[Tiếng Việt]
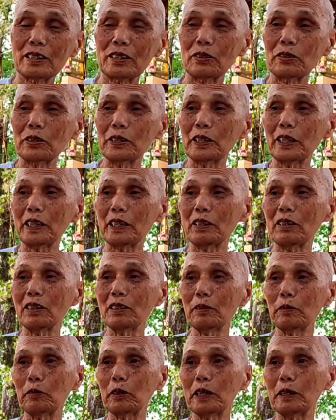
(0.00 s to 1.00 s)
tôi là
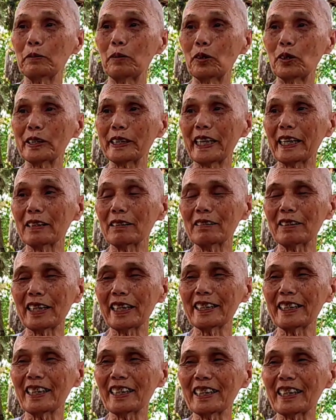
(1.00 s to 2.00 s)
nói quê mùa nha tôi
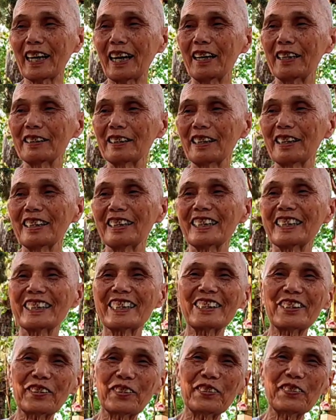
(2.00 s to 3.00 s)
thấy trắng trợn
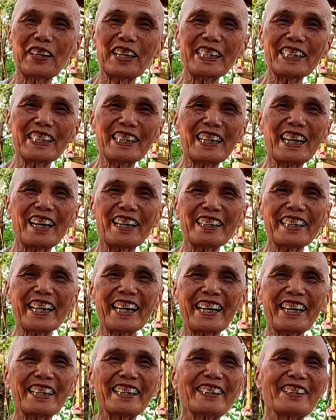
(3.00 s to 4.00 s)
chứ tôi không phải thiên cơ
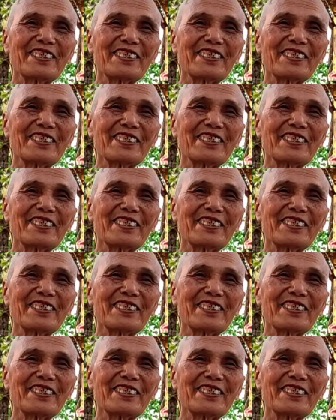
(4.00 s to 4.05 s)
nha